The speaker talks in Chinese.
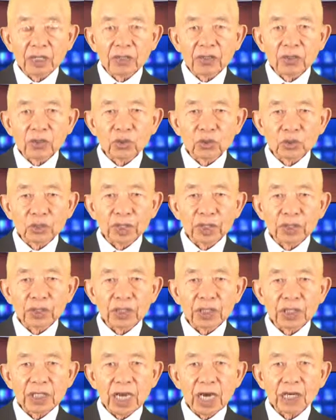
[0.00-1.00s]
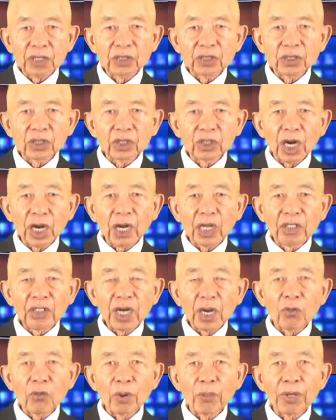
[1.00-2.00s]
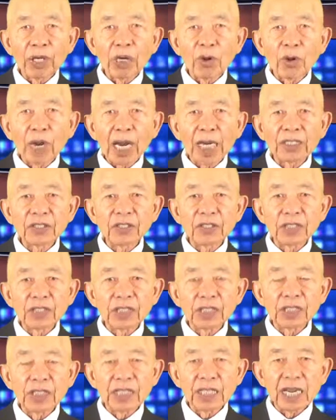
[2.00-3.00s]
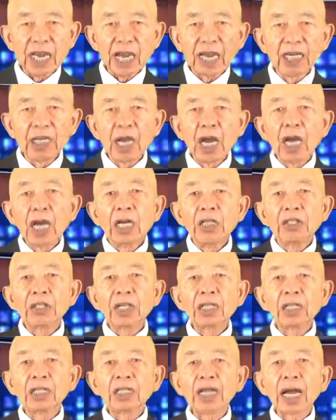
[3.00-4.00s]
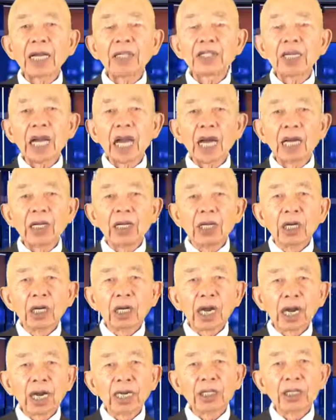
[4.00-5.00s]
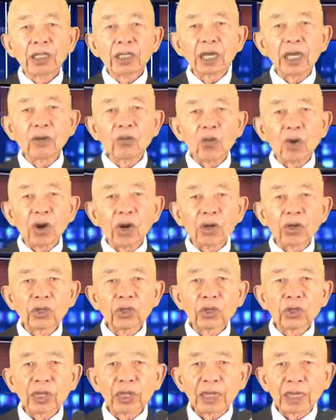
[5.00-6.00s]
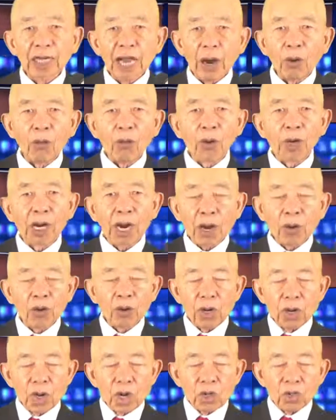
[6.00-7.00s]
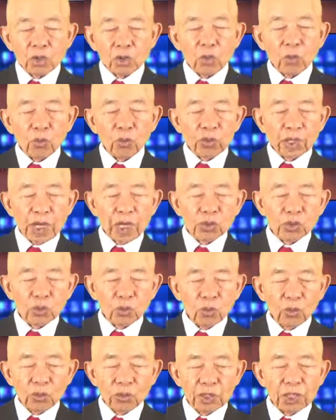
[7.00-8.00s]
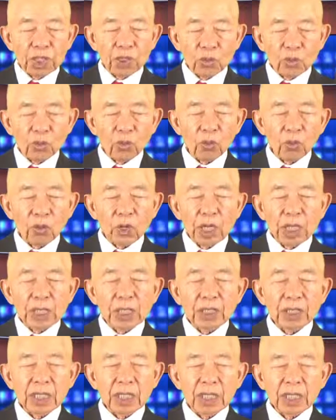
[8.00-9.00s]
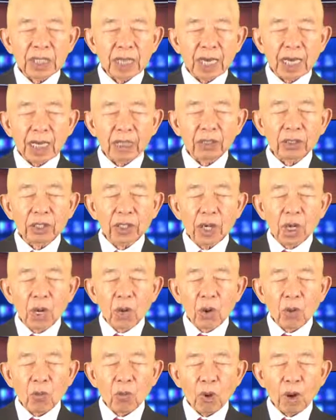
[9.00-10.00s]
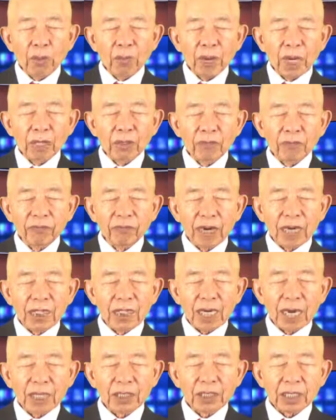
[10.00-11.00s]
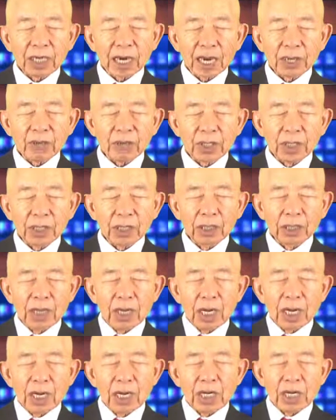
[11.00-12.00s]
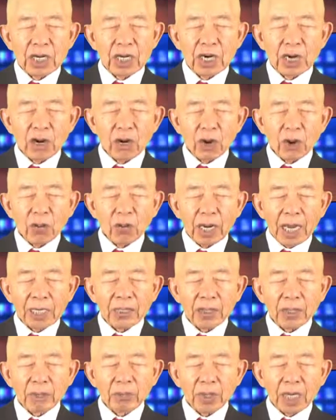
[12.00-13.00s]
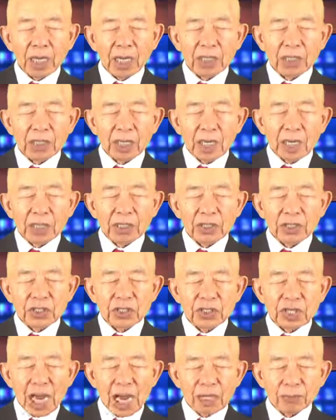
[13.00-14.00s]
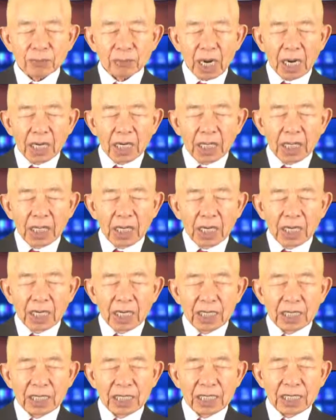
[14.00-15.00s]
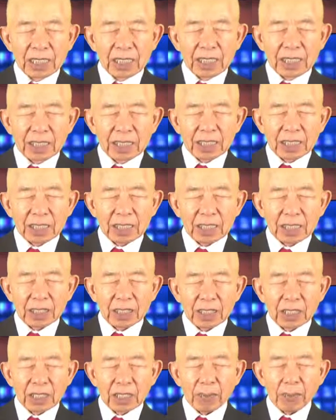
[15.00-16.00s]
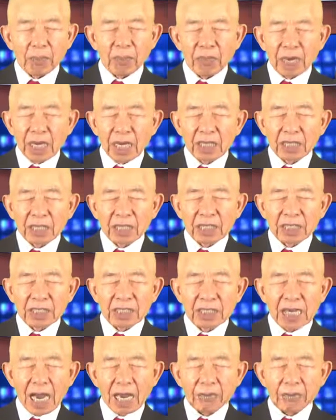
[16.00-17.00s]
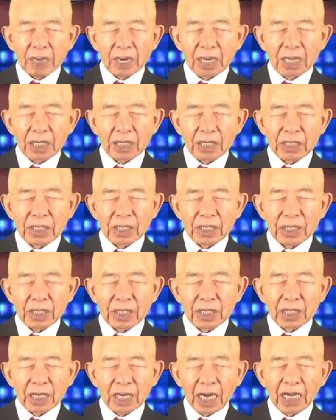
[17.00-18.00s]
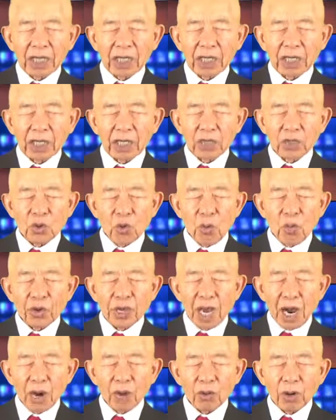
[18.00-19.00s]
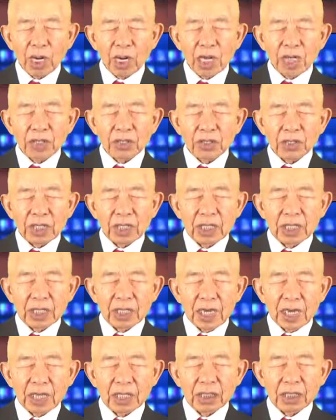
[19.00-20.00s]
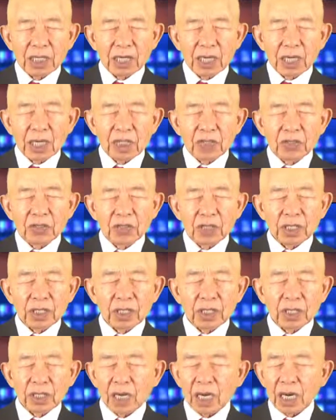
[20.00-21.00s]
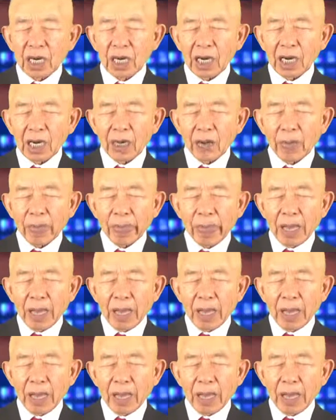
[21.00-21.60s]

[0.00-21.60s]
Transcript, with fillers: 所以是这样。啊，在我们要开始之前，请大家来跟我祷告，主耶稣基督。今天我们非常的高兴能够来这边赞美你的名，赞美你给你的荣耀。今天是啊。